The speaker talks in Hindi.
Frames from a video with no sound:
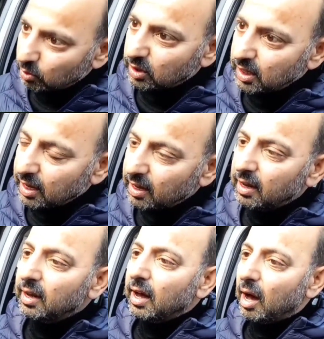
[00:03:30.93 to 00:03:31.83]
की होती है
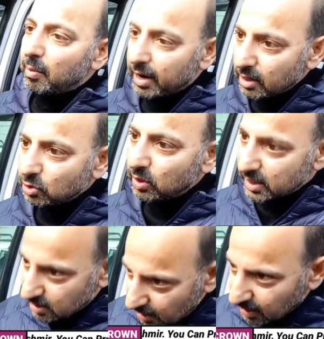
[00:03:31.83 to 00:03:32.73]
हमारा जो
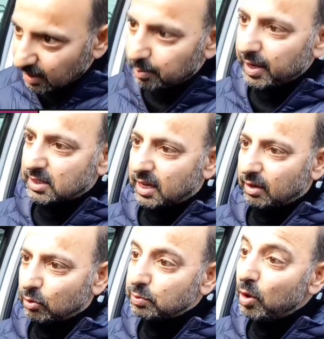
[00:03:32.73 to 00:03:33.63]
डिस्ट्रिक्ट का कैपेक्स
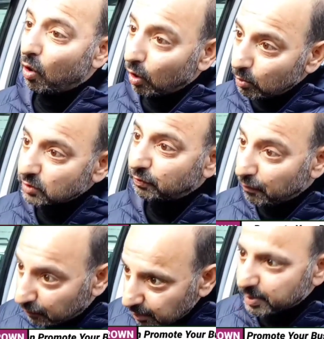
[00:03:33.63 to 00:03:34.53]
है उसमें
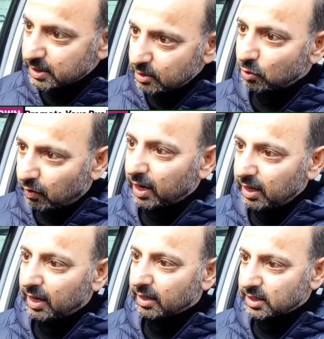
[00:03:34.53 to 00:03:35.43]
ऑलमोस्ट 50 परसेंट जो
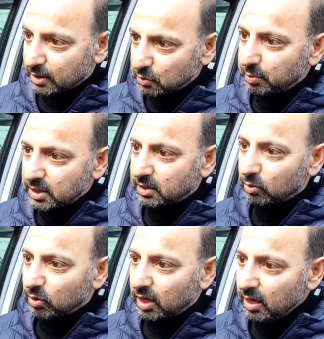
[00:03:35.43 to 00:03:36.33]
फंडिंग है 420
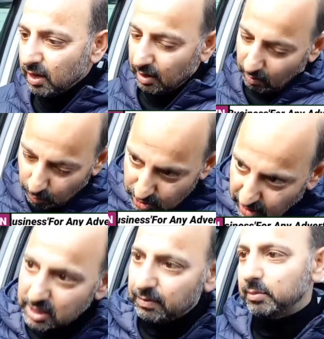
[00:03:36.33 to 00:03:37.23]
करोड़ की वो
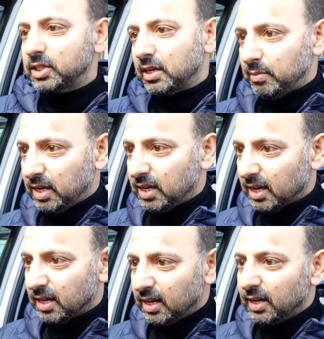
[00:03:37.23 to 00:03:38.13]
जल जीवन मिशन में ही
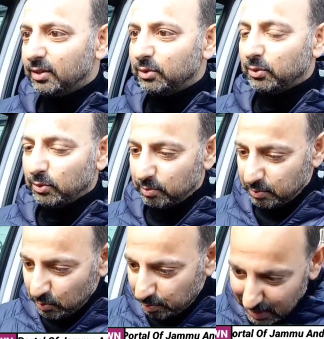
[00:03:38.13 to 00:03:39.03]
है तो
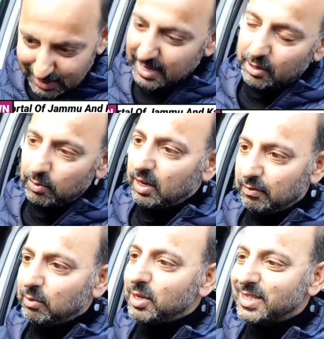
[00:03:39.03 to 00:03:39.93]
यू प्लीज़ गेट योर
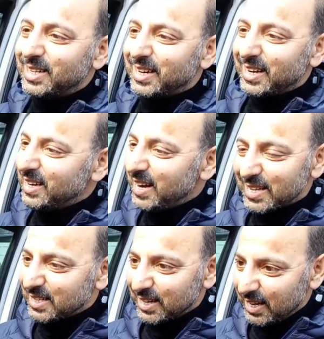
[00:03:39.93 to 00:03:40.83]
इन्फॉर्मेशन करेक्टेड
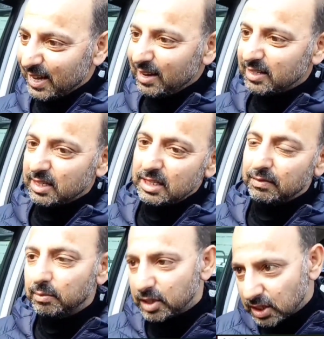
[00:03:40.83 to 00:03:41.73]
ऐसा नहीं है जल
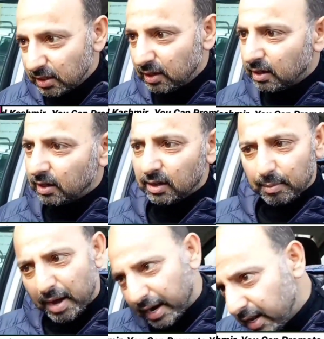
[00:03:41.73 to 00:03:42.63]
जीवन मिशन
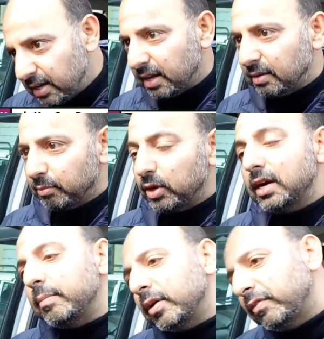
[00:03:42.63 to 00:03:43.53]
हमारा ही नहीं
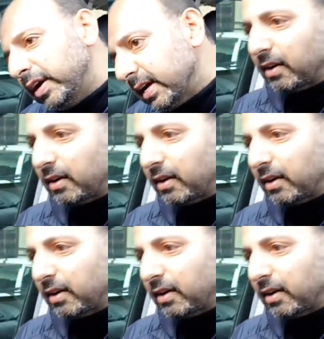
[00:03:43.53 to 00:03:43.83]
पूरी गवर्नमेंट ऑफ